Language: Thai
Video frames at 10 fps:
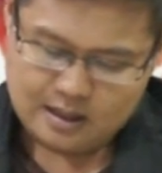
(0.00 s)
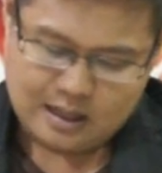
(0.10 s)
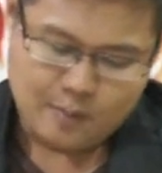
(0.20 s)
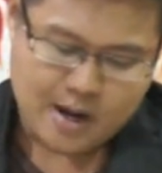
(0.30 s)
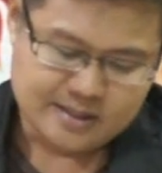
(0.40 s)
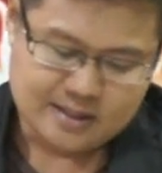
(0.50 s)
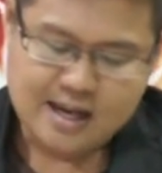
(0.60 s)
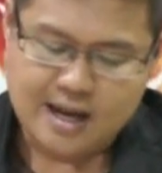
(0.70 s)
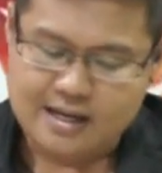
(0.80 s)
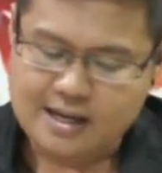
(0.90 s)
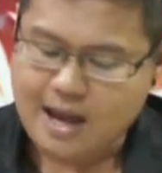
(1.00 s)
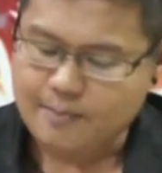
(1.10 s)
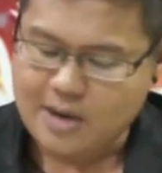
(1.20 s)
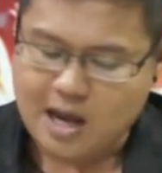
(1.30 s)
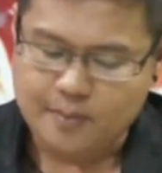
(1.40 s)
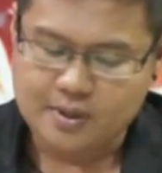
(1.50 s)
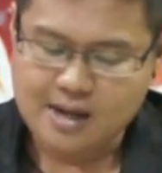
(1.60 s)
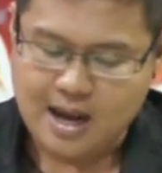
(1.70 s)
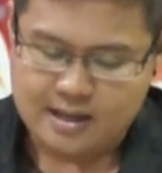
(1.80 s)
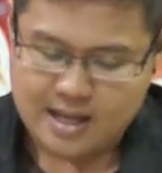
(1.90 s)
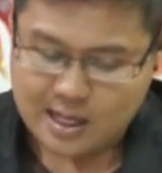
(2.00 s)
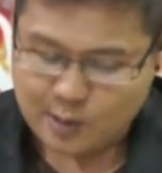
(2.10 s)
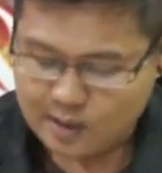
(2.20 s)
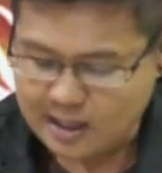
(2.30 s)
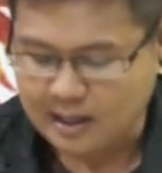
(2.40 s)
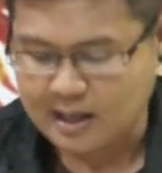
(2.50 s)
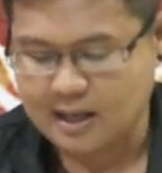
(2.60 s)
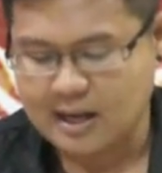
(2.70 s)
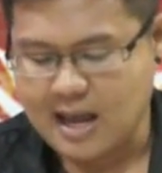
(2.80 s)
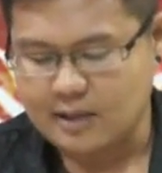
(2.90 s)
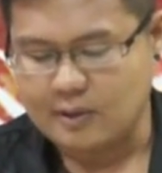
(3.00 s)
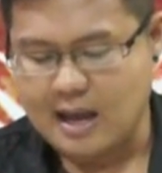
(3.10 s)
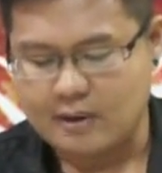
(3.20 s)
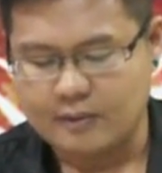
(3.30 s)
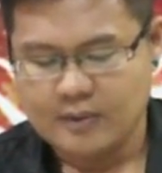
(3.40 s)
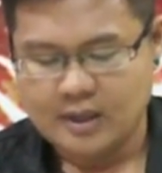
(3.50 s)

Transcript: เรามาสังเกตนะครับดาวพฤหัสเองก็เล็งลัคนาอยู่แล้ว